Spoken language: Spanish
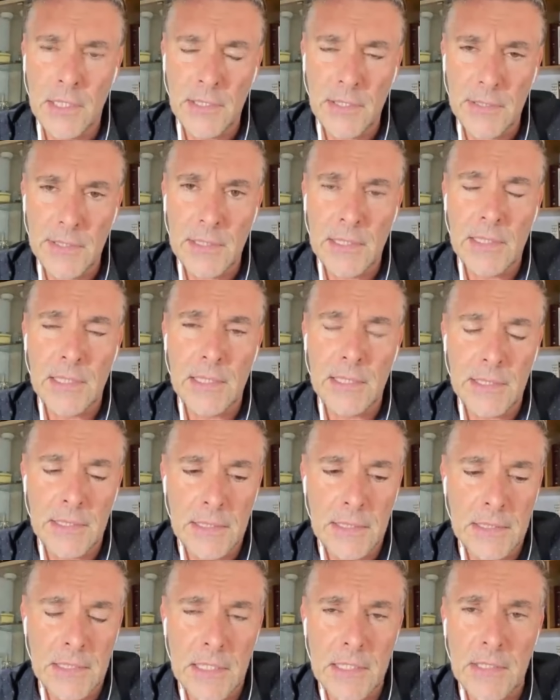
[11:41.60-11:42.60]
y,
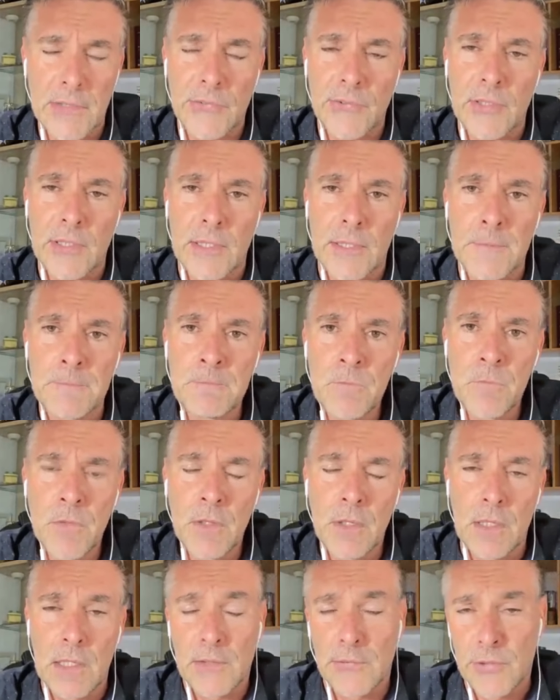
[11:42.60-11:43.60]
y le
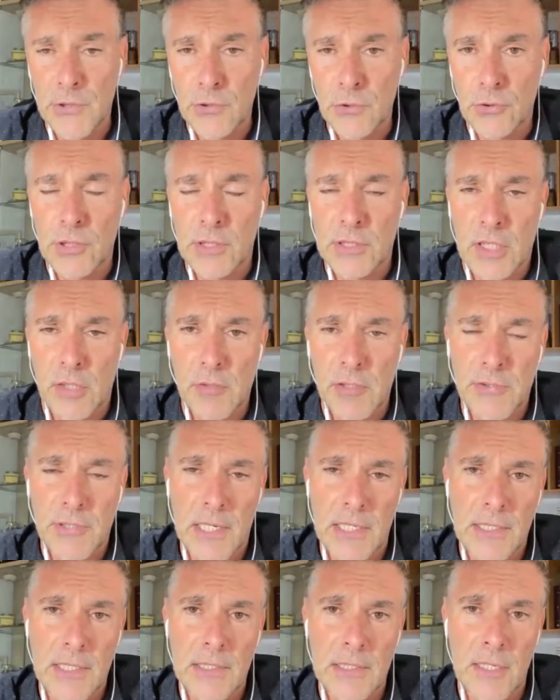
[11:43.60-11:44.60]
dice el Señor a
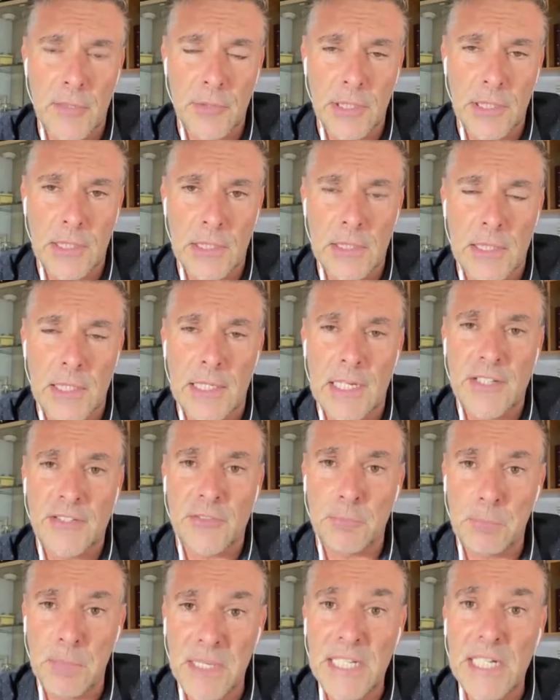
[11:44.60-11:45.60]
través del ángel Gabriel
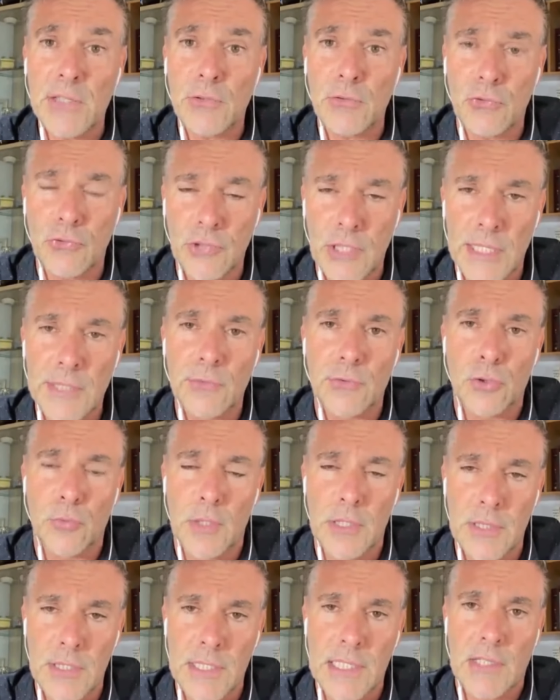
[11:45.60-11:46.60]
que el Espíritu
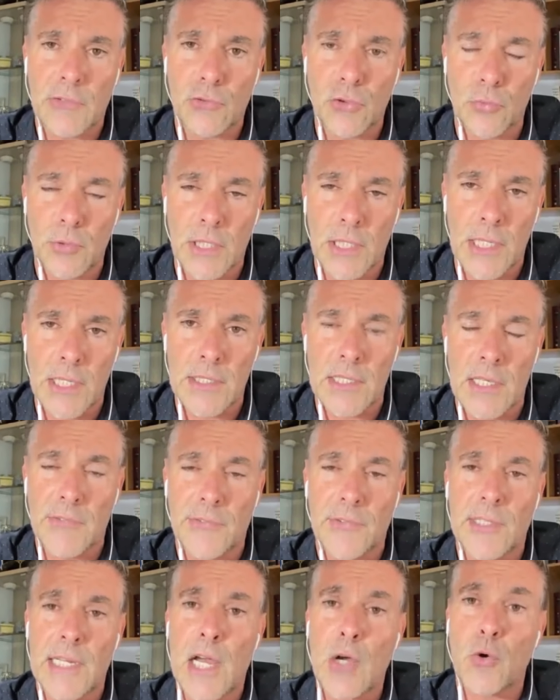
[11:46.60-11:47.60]
Santo vendría sobre
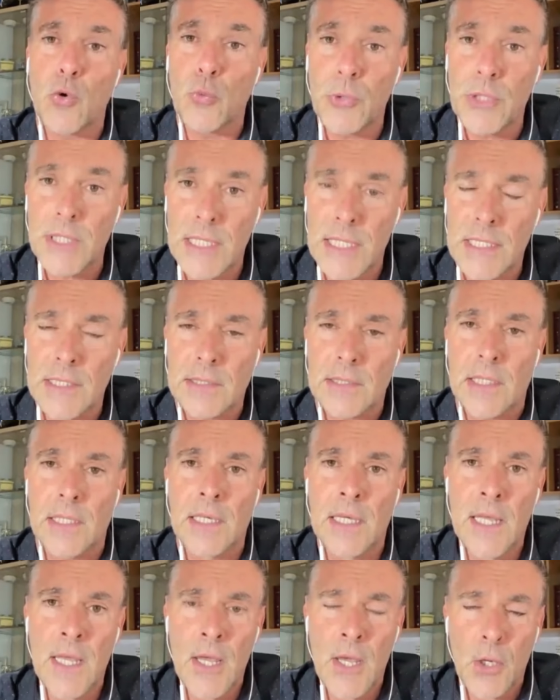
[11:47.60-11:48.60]
ella y sería
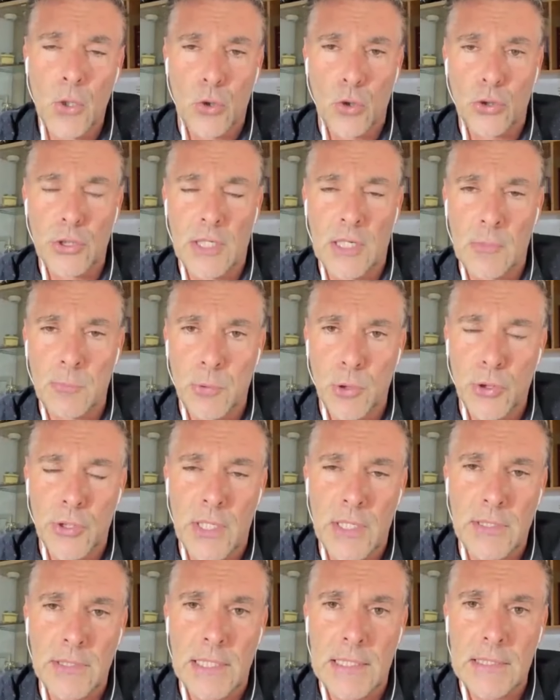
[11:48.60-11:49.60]
cubierta con el
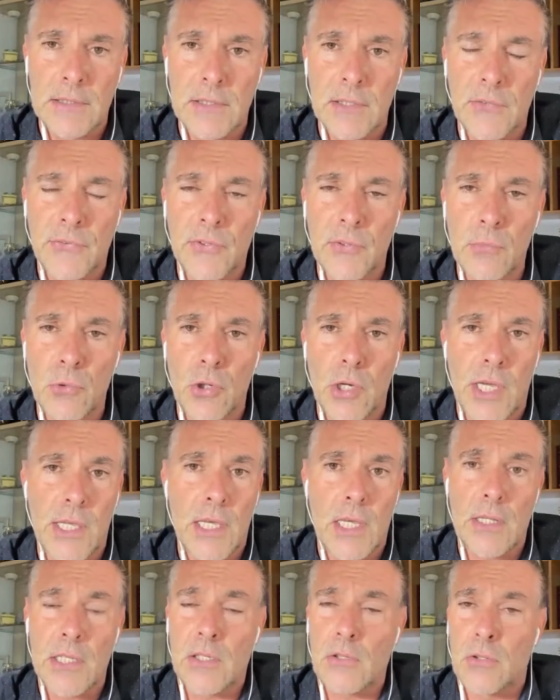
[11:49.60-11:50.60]
poder del
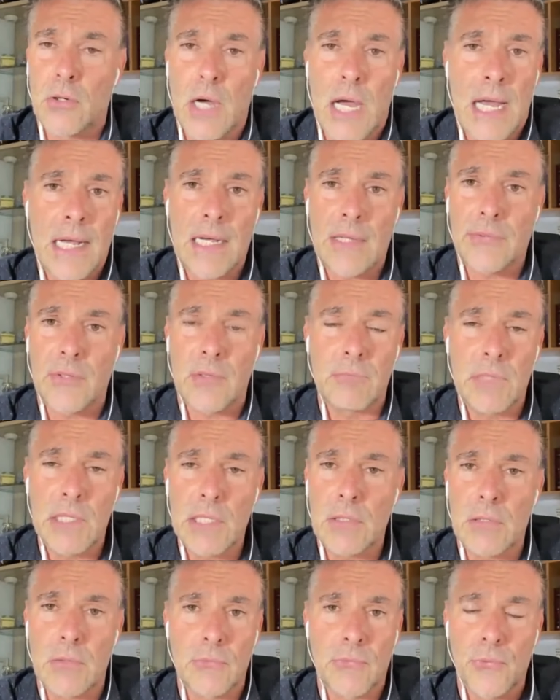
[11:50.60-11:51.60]
Altísimo, ella dijo,
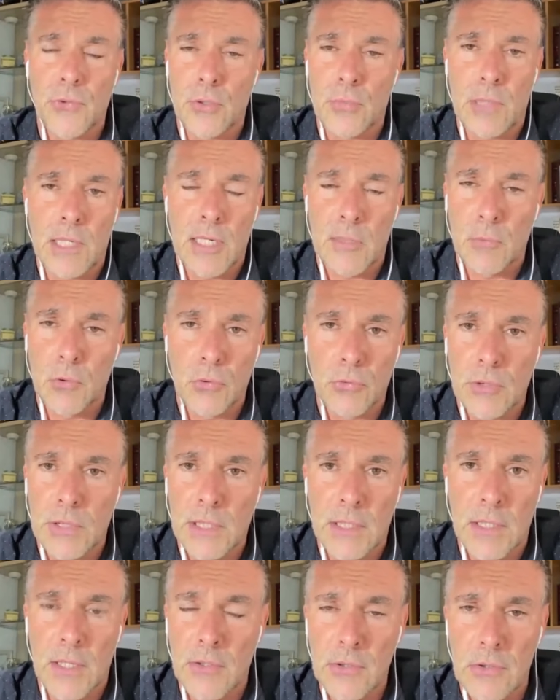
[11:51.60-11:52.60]
hágase en mí conforme a la
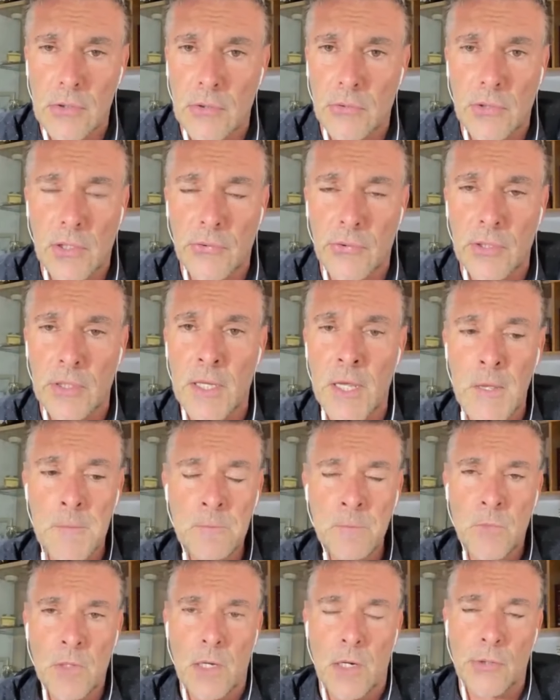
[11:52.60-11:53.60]
voluntad de Dios. Es
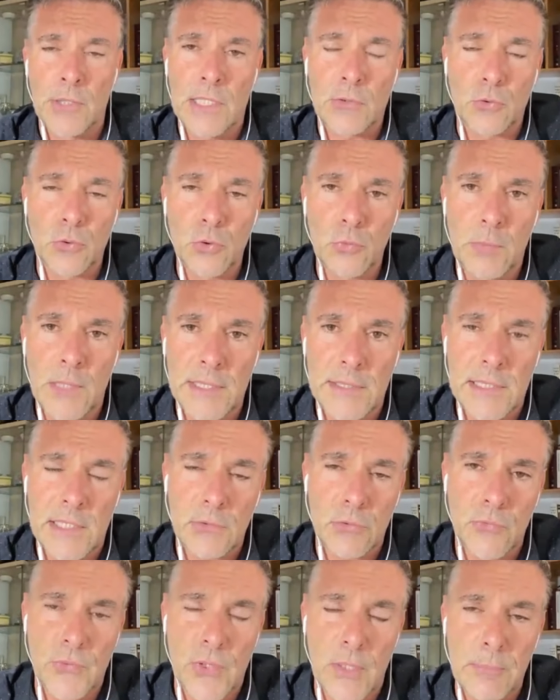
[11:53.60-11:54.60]
decir, mm. ahora tú
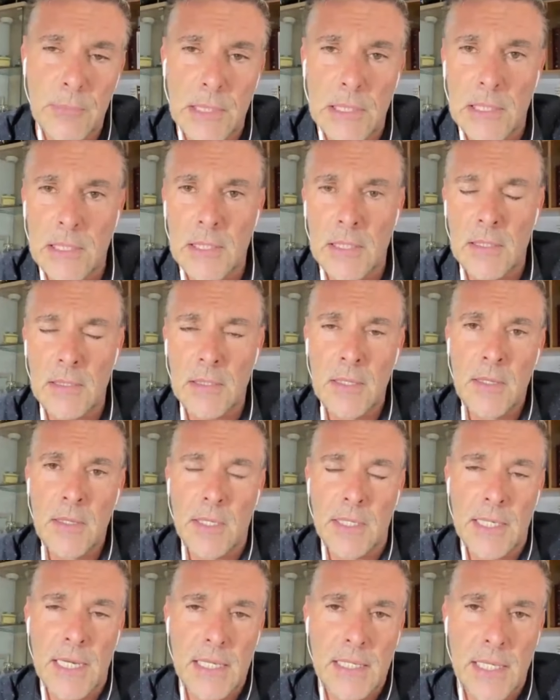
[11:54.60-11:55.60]
vete a tu
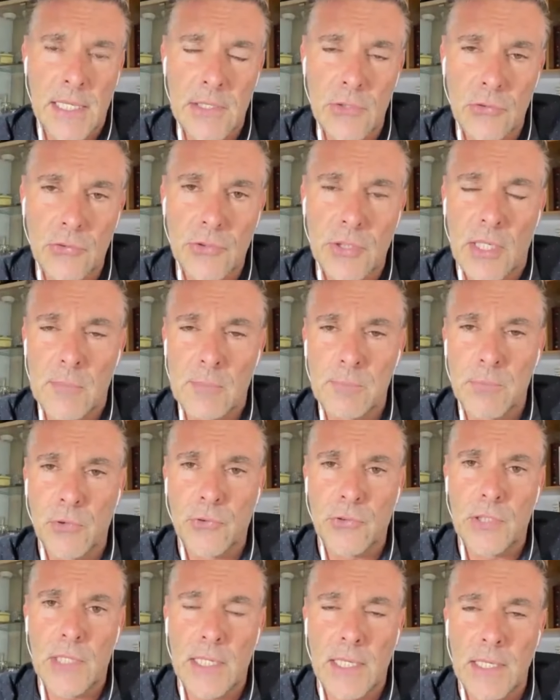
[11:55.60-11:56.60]
familia en aquellos
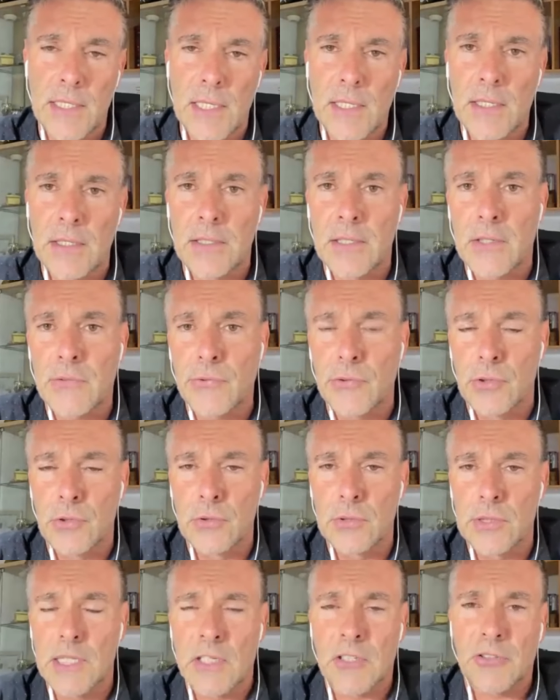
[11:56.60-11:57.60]
tiempos, en aquella
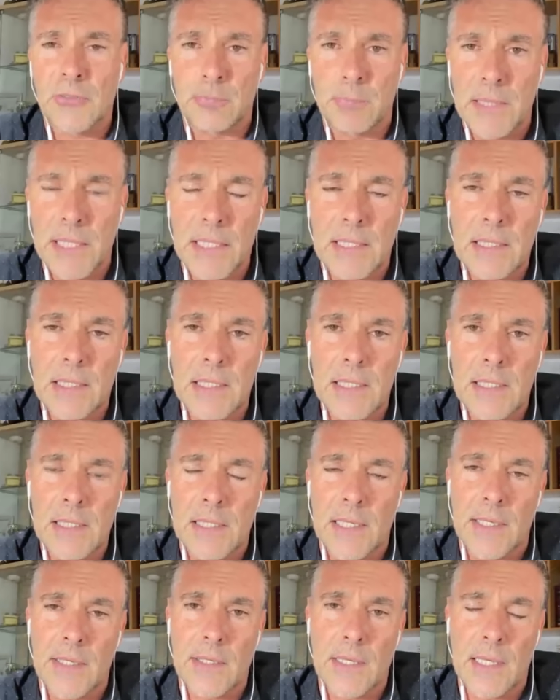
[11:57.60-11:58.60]
generación, y
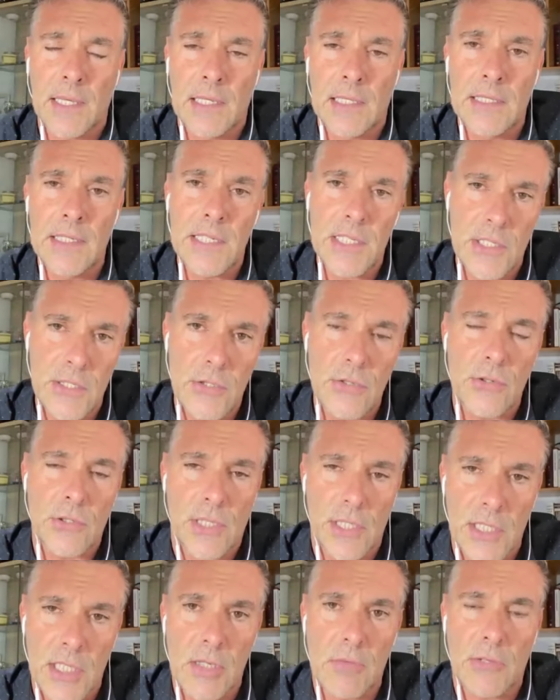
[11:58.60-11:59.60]
explícale que el
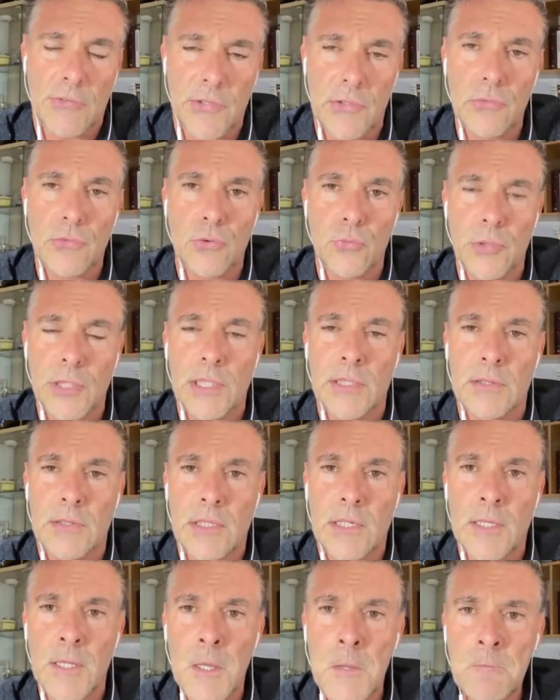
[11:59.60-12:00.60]
niño que llevas en tu
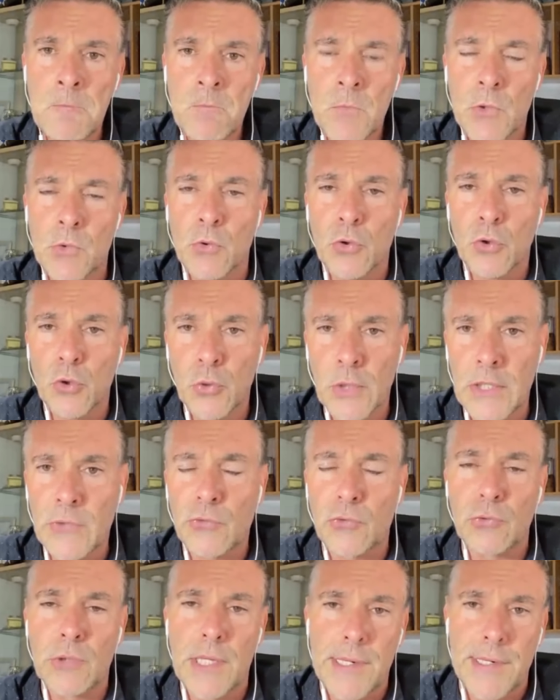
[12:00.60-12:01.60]
vientre
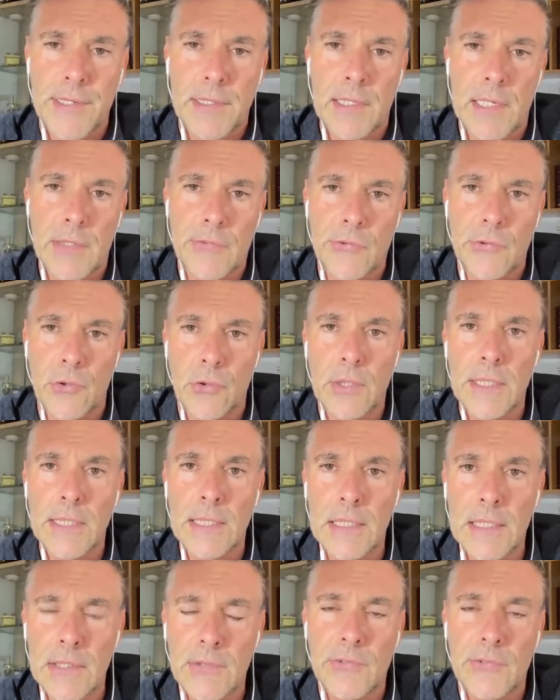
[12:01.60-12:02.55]
no es una relación